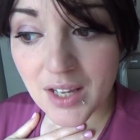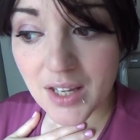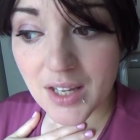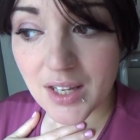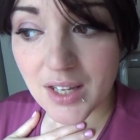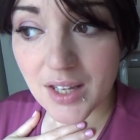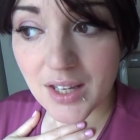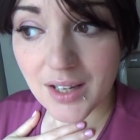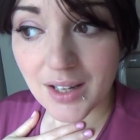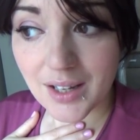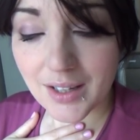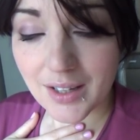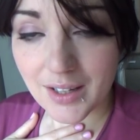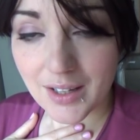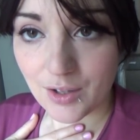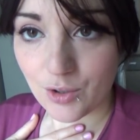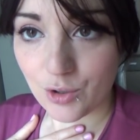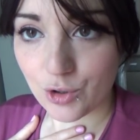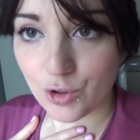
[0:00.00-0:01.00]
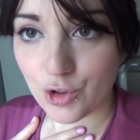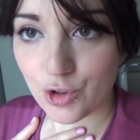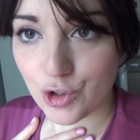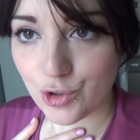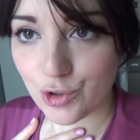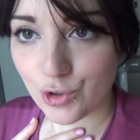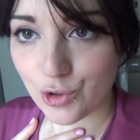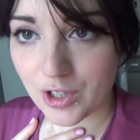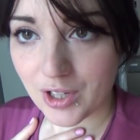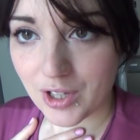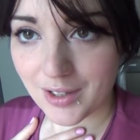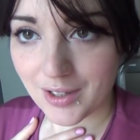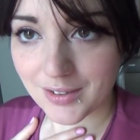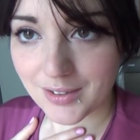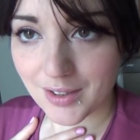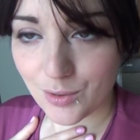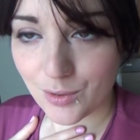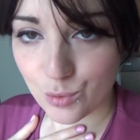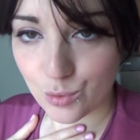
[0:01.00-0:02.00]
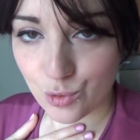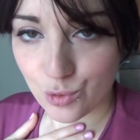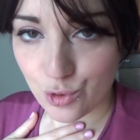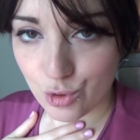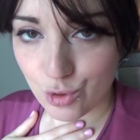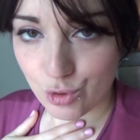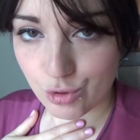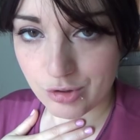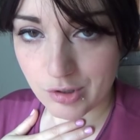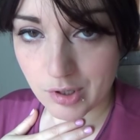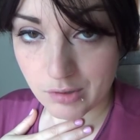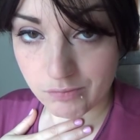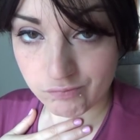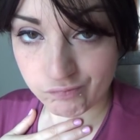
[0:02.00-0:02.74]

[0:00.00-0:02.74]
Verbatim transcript: e anche oggi giornata uggiosa.